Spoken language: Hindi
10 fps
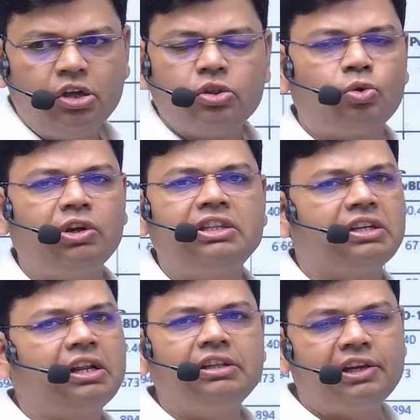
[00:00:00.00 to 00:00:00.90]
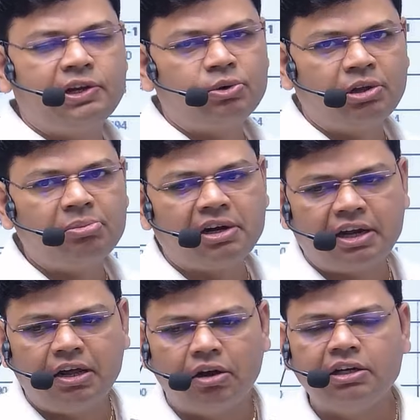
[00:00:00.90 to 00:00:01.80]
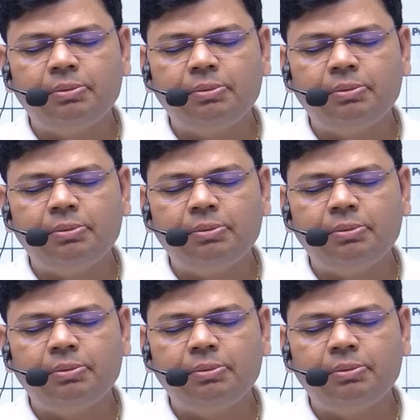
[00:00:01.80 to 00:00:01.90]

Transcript: तो कोई अंतराल देखने को नहीं मिल रहा है ओनली